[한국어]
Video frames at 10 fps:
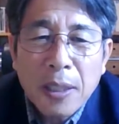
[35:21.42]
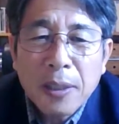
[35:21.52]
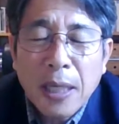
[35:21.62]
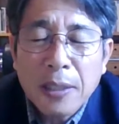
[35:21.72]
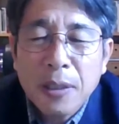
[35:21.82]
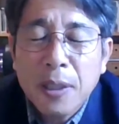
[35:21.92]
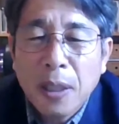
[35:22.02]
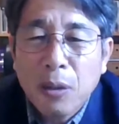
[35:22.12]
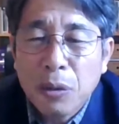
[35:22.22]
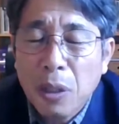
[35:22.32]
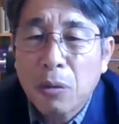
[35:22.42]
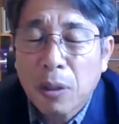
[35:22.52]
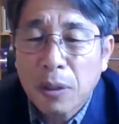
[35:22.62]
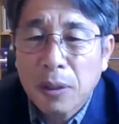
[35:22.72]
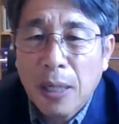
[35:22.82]
재산을 다스릴 자로
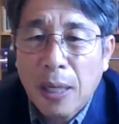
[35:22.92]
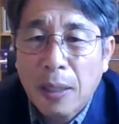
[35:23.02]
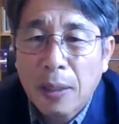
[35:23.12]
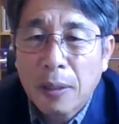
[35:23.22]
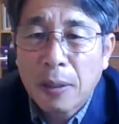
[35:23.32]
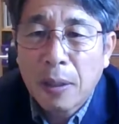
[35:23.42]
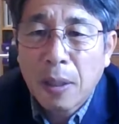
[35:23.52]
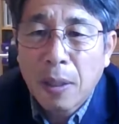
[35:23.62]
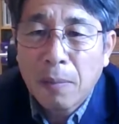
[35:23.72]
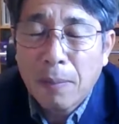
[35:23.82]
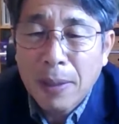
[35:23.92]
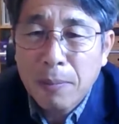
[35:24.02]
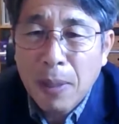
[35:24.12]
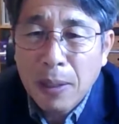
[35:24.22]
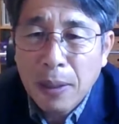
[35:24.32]
세울 것이다.
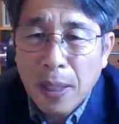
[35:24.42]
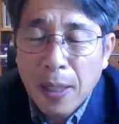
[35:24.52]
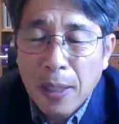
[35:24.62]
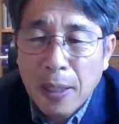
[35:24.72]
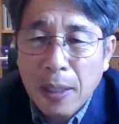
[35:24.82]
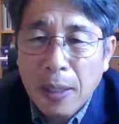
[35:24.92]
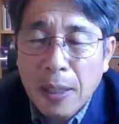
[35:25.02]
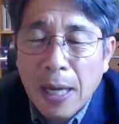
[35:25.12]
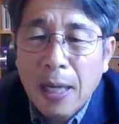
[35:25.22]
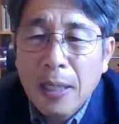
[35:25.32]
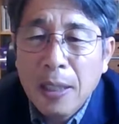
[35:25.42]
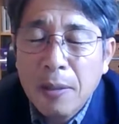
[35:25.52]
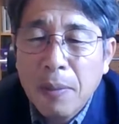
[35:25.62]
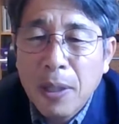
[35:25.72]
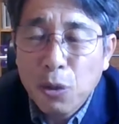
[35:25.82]
마지막 때
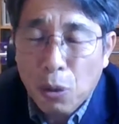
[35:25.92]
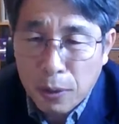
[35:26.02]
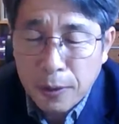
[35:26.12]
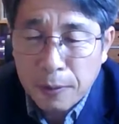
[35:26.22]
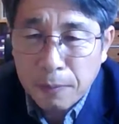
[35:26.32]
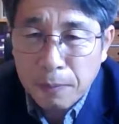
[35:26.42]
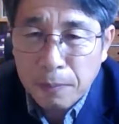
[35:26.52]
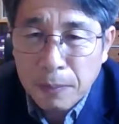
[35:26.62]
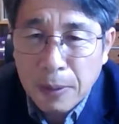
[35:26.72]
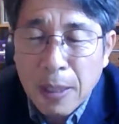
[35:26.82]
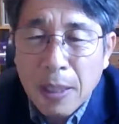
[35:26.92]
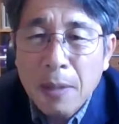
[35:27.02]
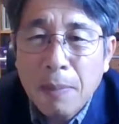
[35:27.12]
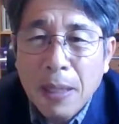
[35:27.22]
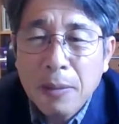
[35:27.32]
하나님의 종은
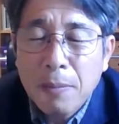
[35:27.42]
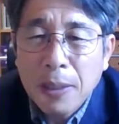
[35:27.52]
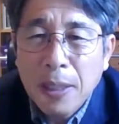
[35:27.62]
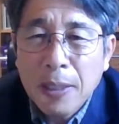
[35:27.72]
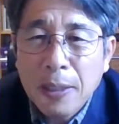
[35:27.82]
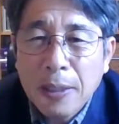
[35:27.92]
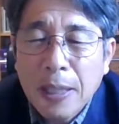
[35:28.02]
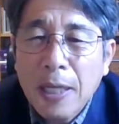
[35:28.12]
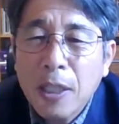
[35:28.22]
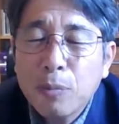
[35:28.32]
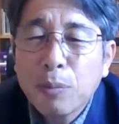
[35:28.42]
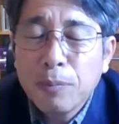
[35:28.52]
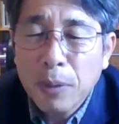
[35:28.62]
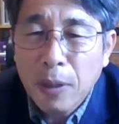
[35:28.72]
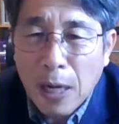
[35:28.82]
이 마지막 때
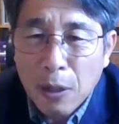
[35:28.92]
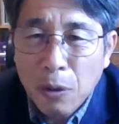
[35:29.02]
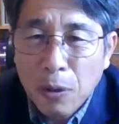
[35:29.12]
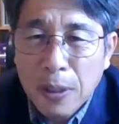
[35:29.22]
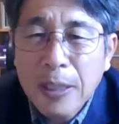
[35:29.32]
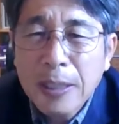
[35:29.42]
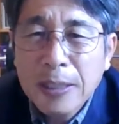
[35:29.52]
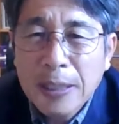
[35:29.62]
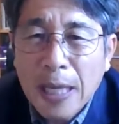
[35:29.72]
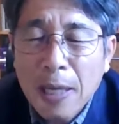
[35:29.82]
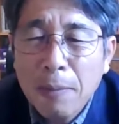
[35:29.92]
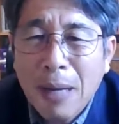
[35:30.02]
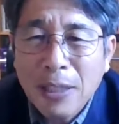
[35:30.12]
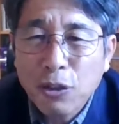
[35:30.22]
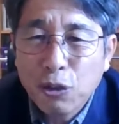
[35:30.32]
때를 분별하고 그
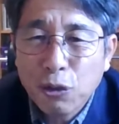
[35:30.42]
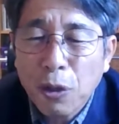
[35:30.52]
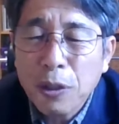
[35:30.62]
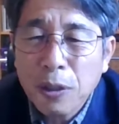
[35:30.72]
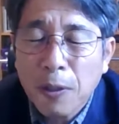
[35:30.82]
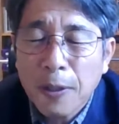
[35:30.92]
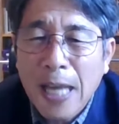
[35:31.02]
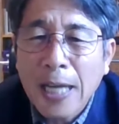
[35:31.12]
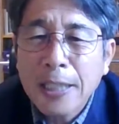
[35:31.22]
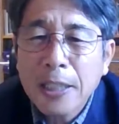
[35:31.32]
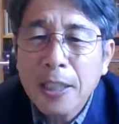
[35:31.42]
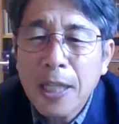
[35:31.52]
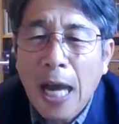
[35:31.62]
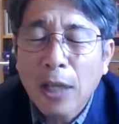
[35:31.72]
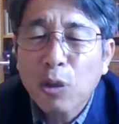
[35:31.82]
때에 맞 합쳐서
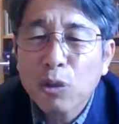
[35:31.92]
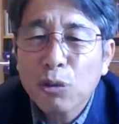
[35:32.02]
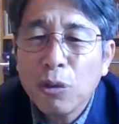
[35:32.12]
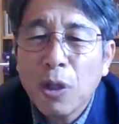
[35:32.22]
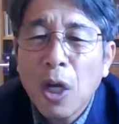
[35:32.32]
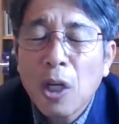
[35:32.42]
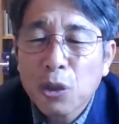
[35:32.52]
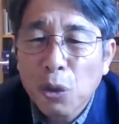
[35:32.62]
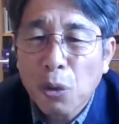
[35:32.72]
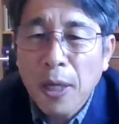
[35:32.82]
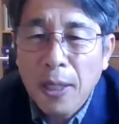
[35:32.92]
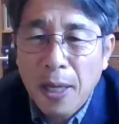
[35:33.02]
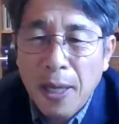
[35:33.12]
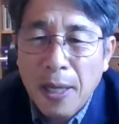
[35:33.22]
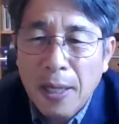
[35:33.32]
양식을 나눠줄
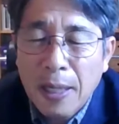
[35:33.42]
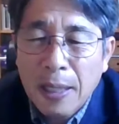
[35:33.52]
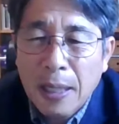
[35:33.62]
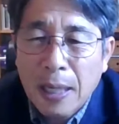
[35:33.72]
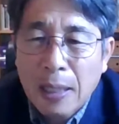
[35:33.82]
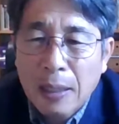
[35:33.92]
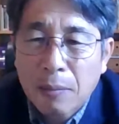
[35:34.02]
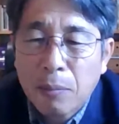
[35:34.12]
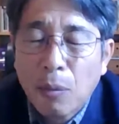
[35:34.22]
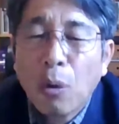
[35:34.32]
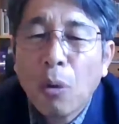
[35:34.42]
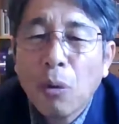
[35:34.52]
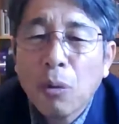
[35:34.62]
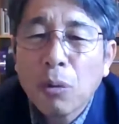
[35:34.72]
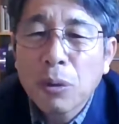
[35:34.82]
종에게
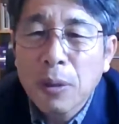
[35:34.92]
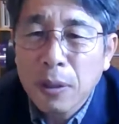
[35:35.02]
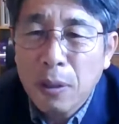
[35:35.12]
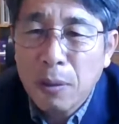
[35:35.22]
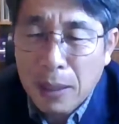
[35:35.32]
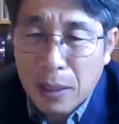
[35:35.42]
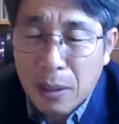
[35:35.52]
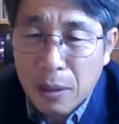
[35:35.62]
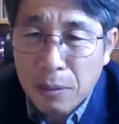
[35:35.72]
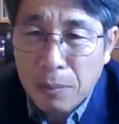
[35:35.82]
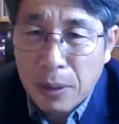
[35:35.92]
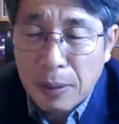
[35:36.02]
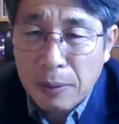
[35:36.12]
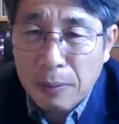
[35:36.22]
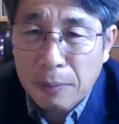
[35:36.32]
모든 것을 맡길
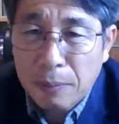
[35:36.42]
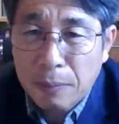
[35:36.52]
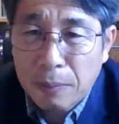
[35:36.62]
것입니다.